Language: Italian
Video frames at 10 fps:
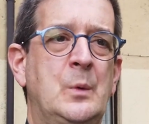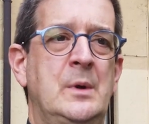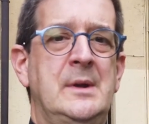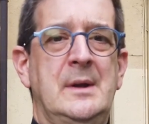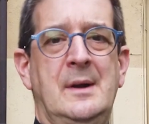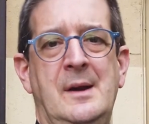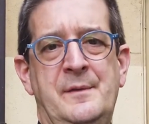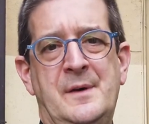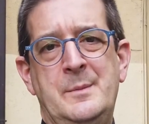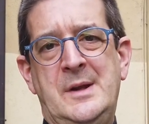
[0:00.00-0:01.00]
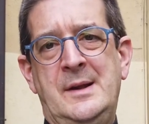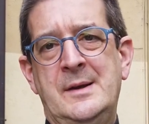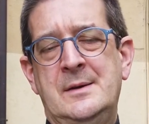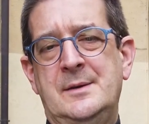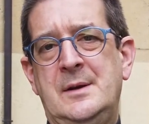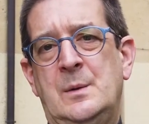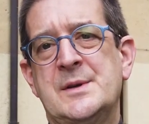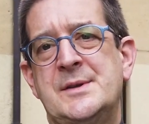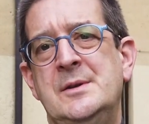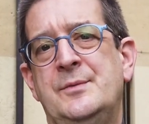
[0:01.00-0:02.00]
quindi le famiglie di
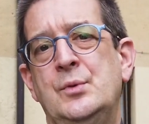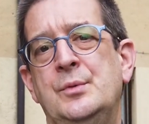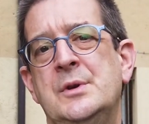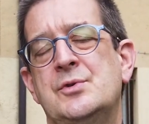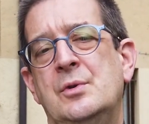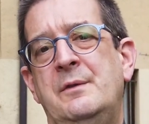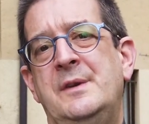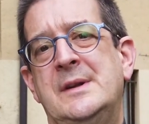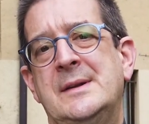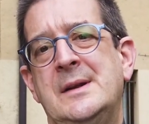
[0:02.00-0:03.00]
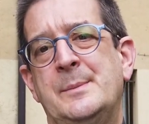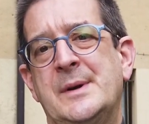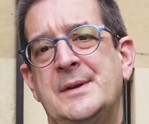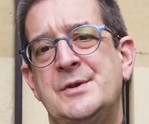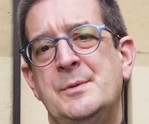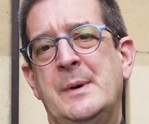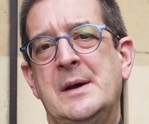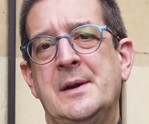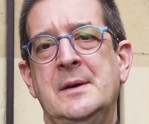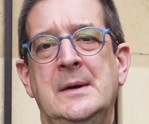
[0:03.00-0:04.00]
questi defunti sono invitati a
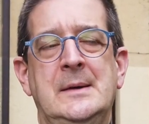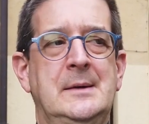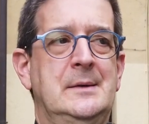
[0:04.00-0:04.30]
partecipare,